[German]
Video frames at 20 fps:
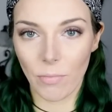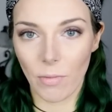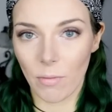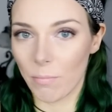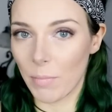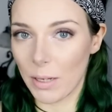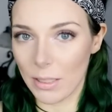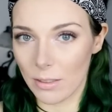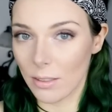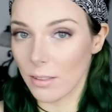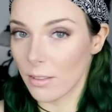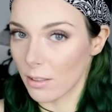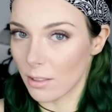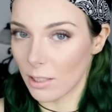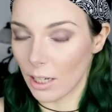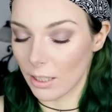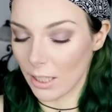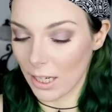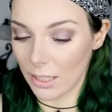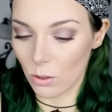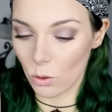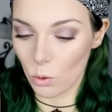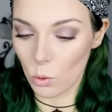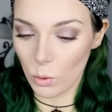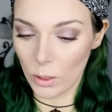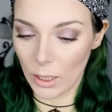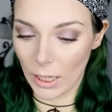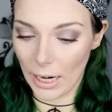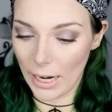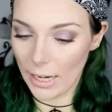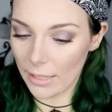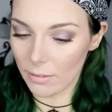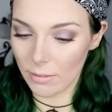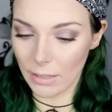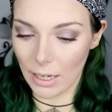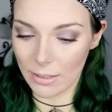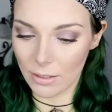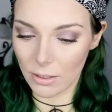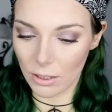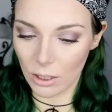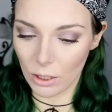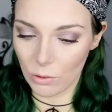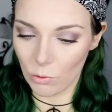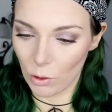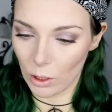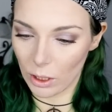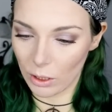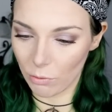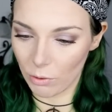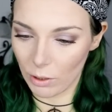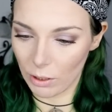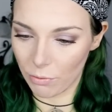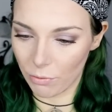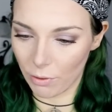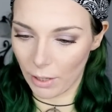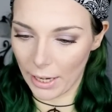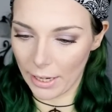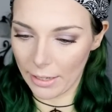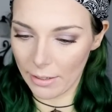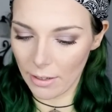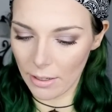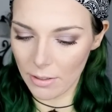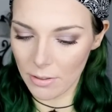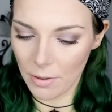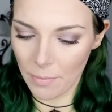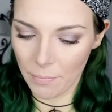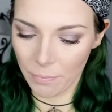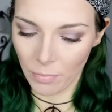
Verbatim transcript: man sieht, es hat ganz gut gehalten, hat sich nicht wirklich viel verändert.